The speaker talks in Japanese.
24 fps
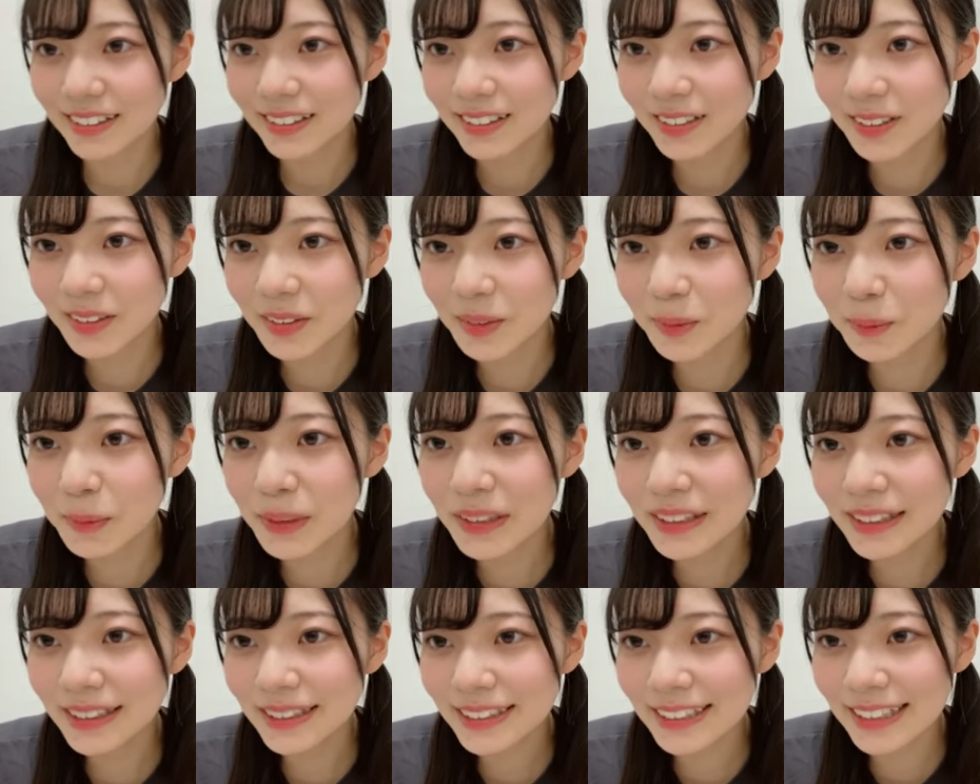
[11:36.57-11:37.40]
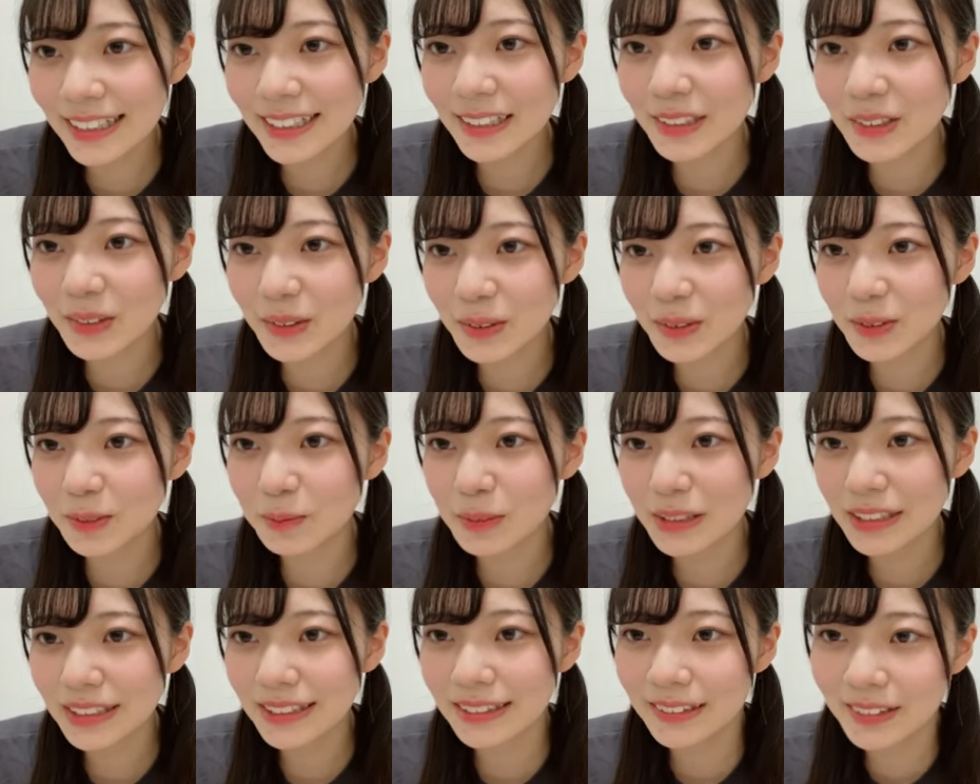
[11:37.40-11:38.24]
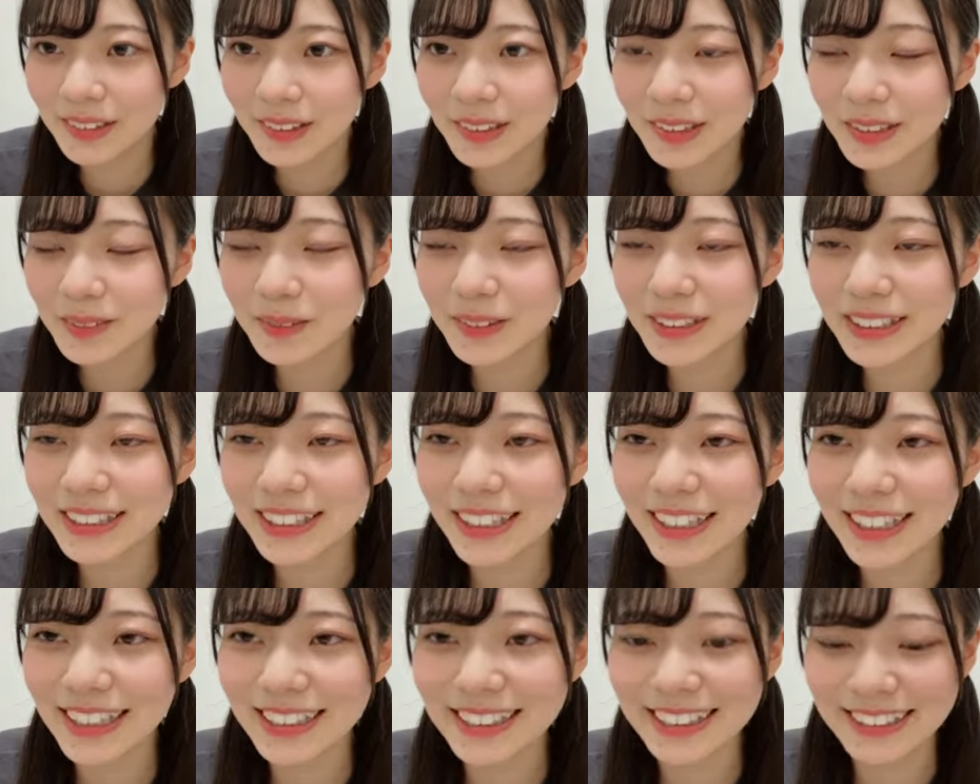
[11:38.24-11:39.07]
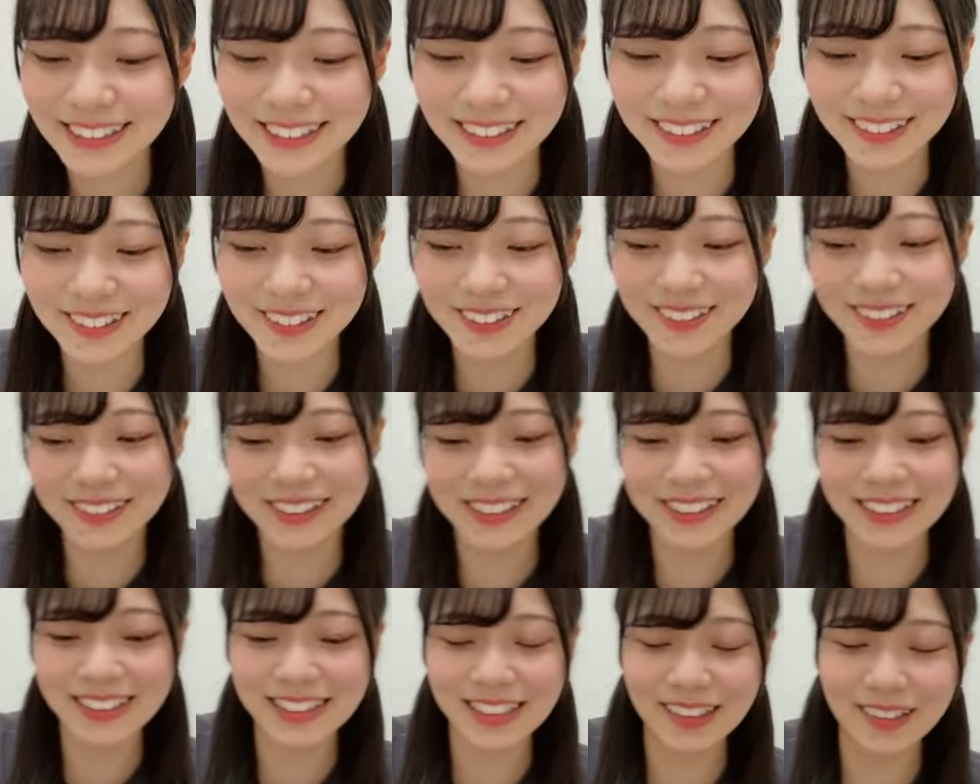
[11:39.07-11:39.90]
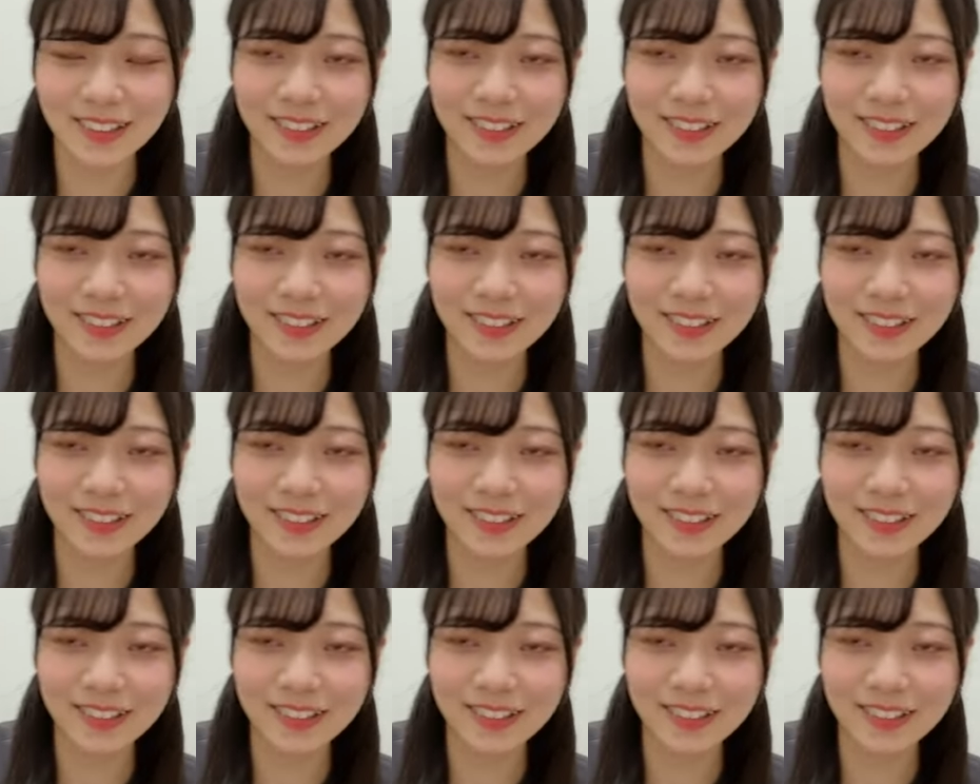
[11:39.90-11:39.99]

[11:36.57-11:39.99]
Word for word: そうみん全国民日本国民全員が知ってる曲なんですけ